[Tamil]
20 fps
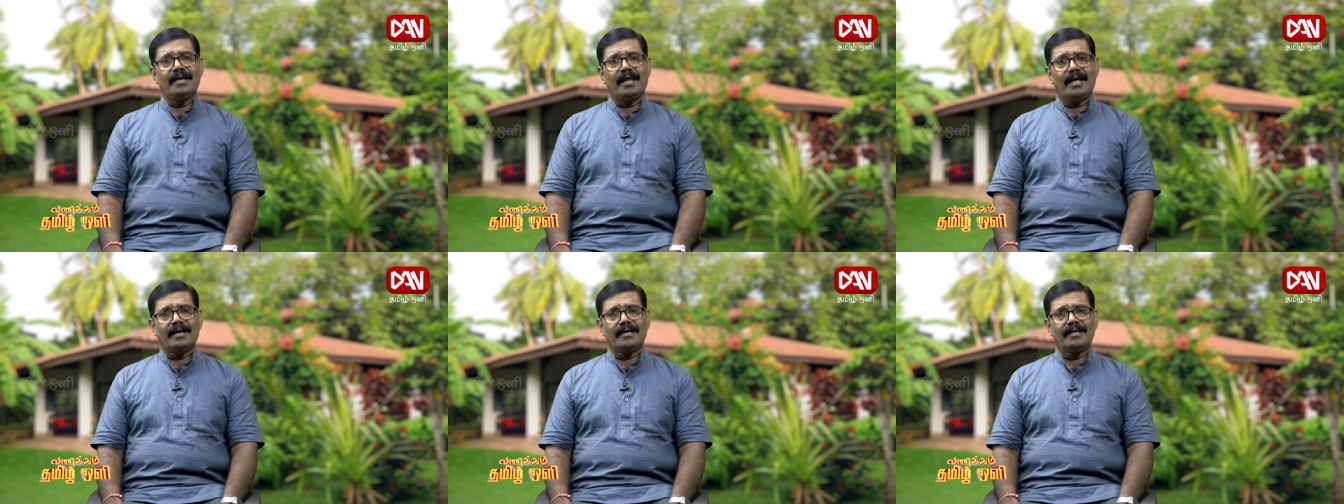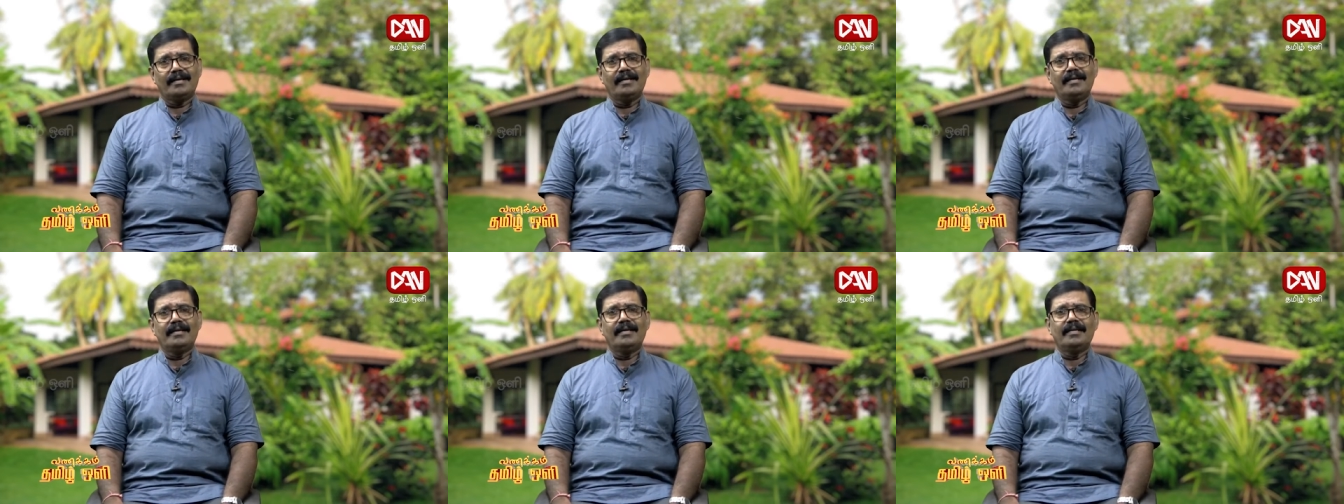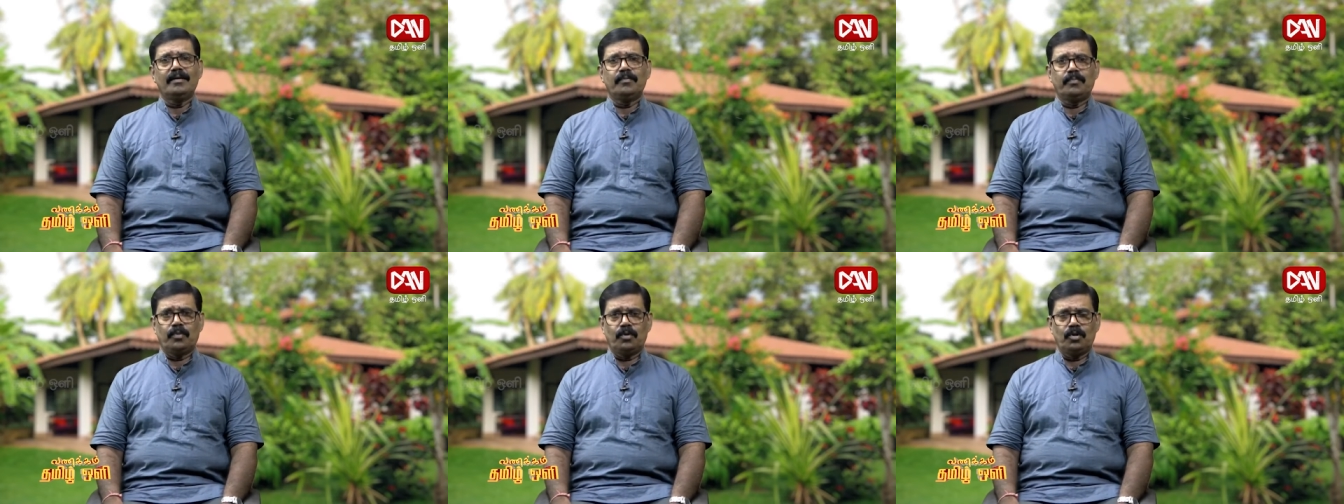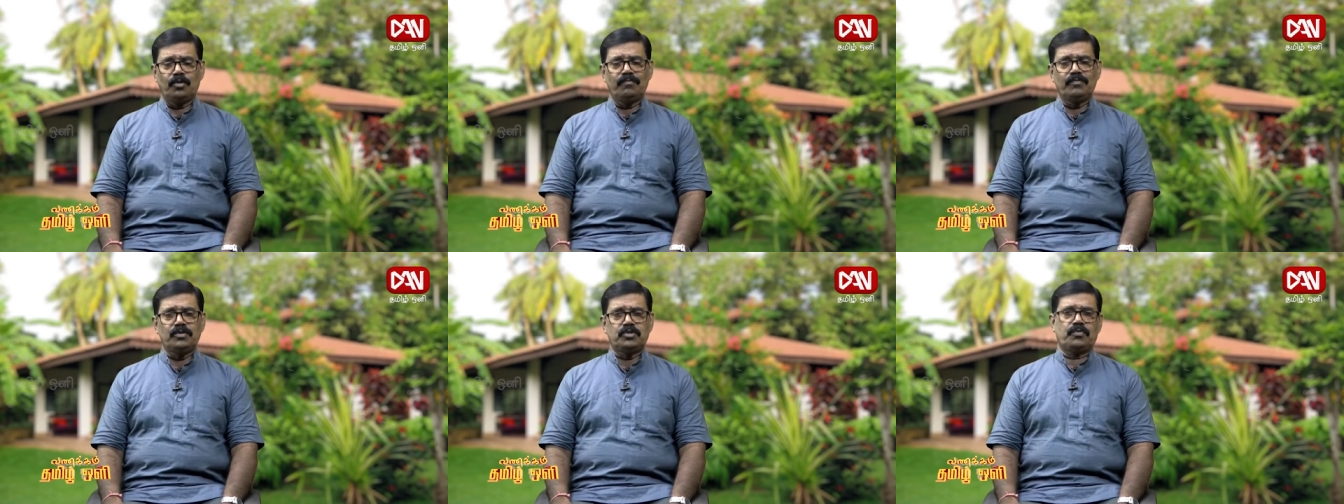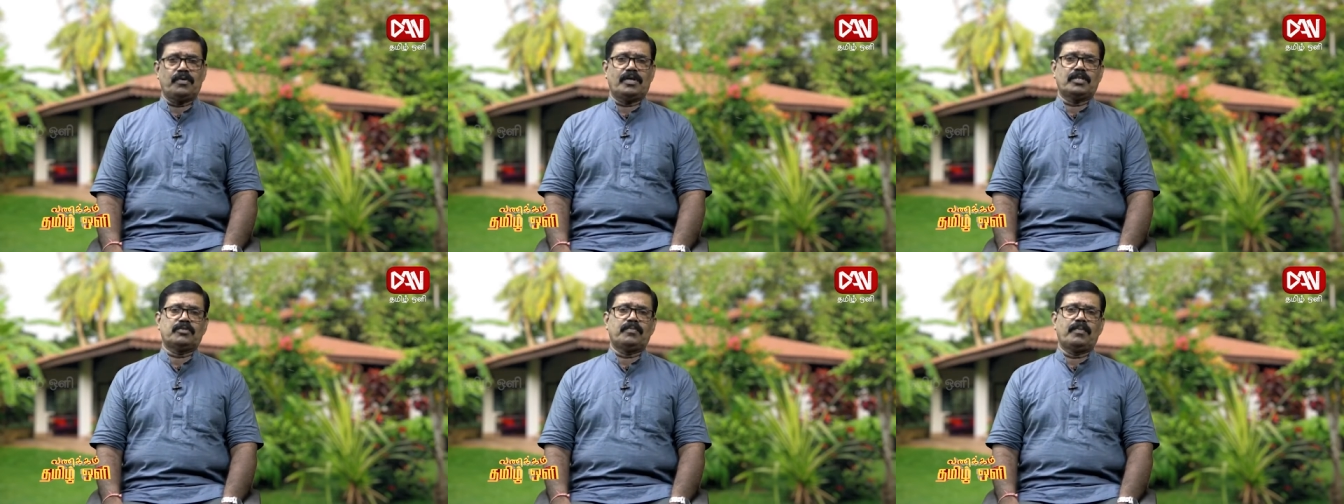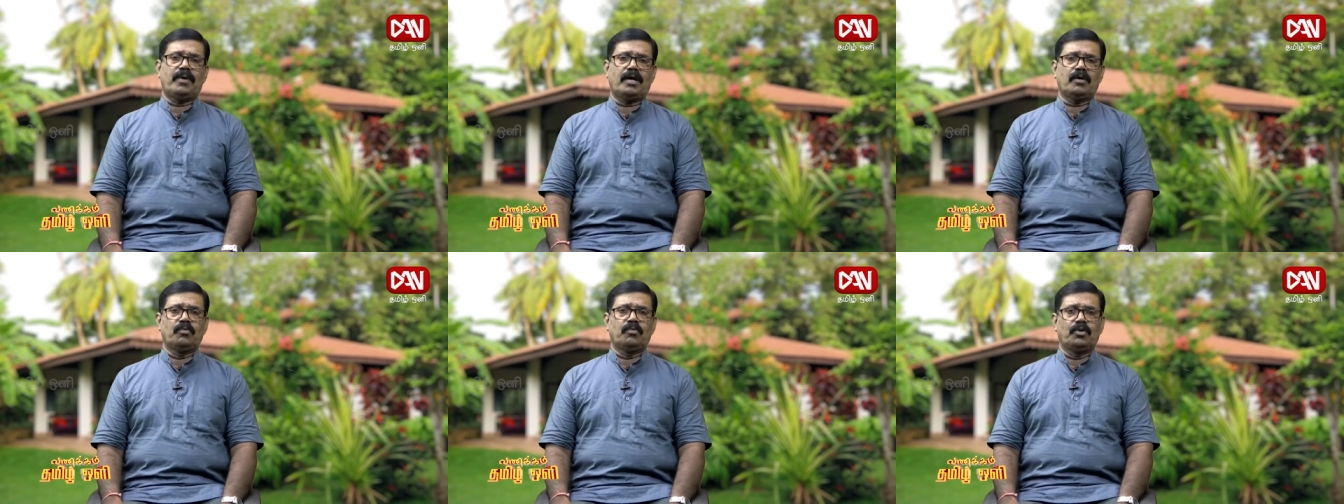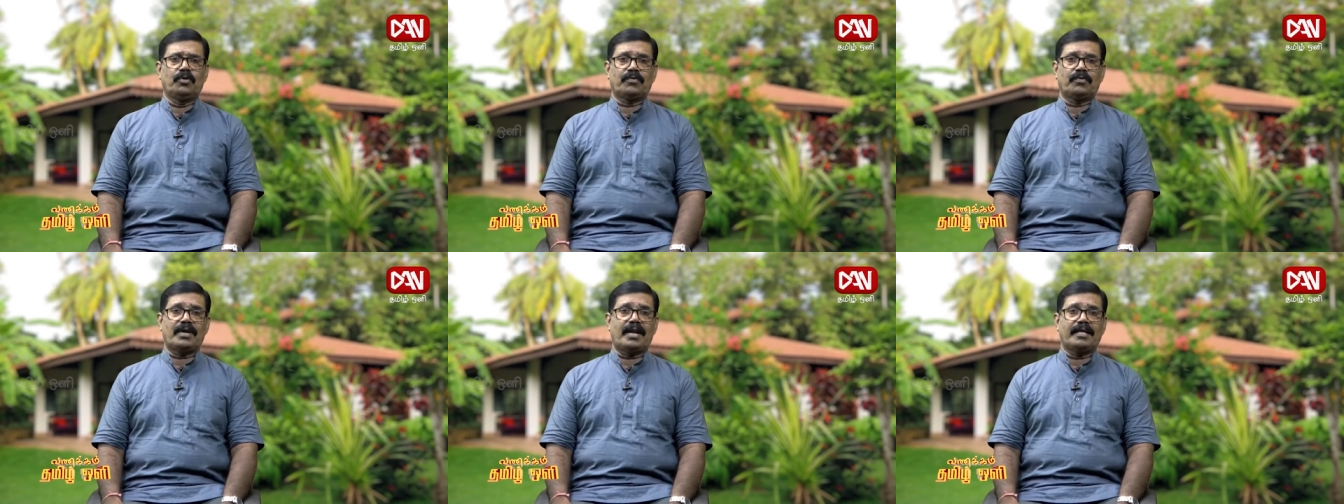நாங்கள் எப்பொழுதும் விசுவாசமாக
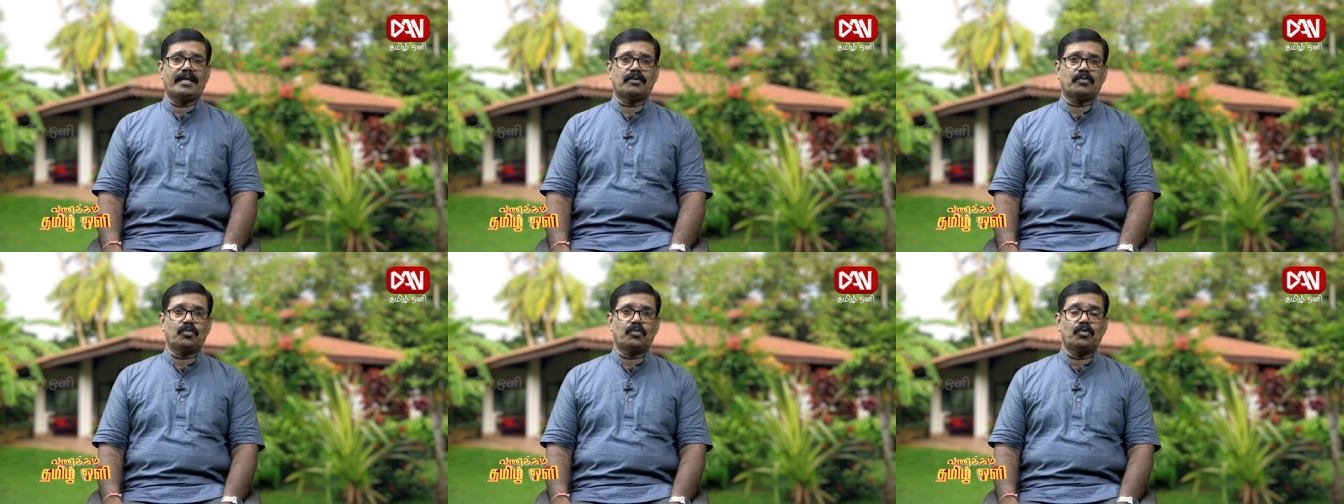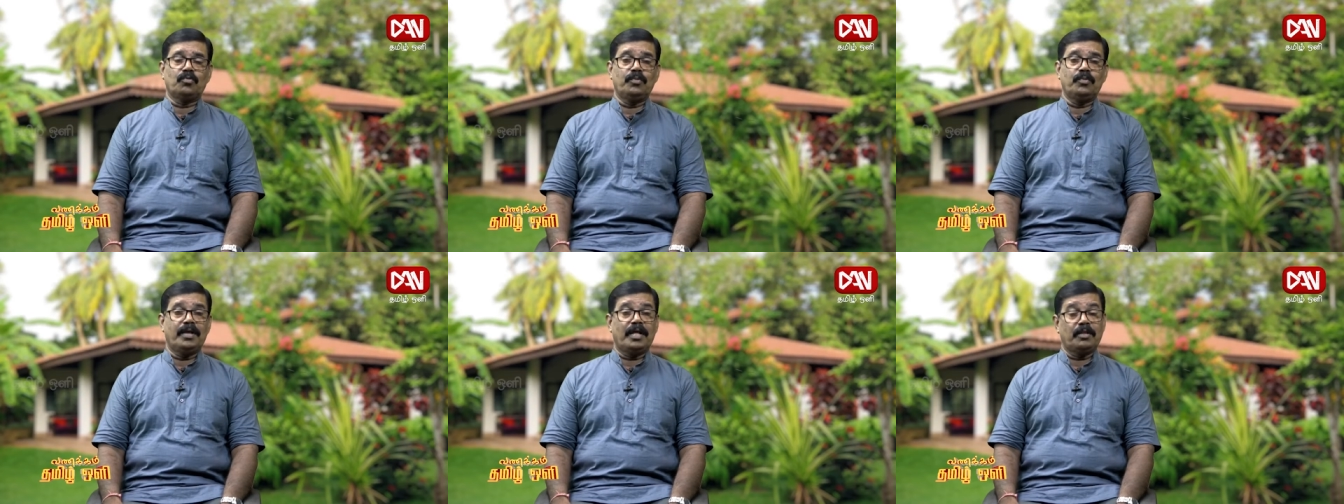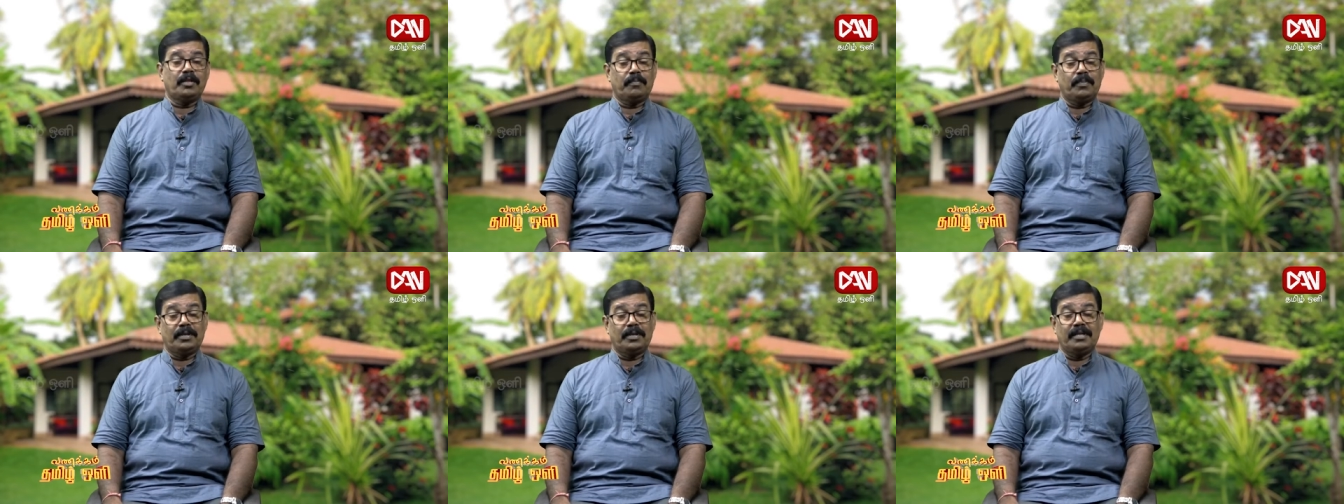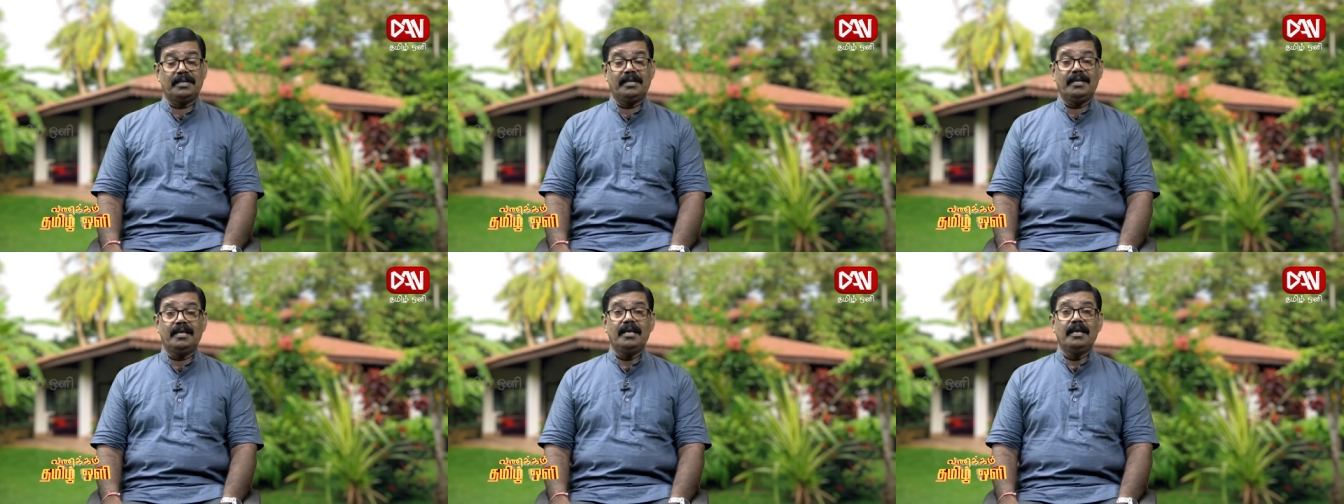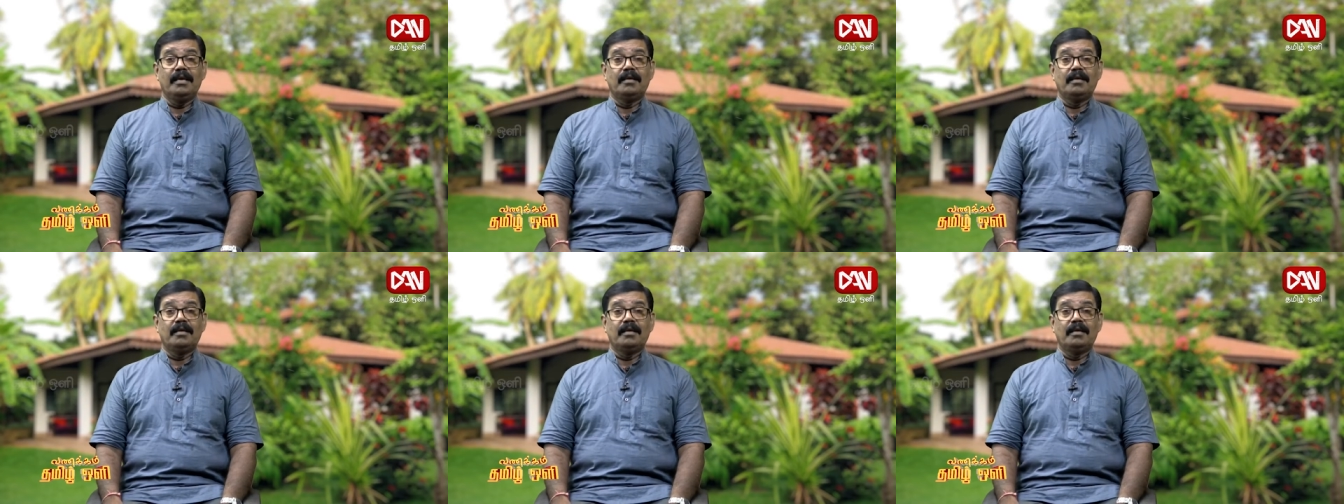உள்ளவர்களாக இருக்கணும் அதை பற்றி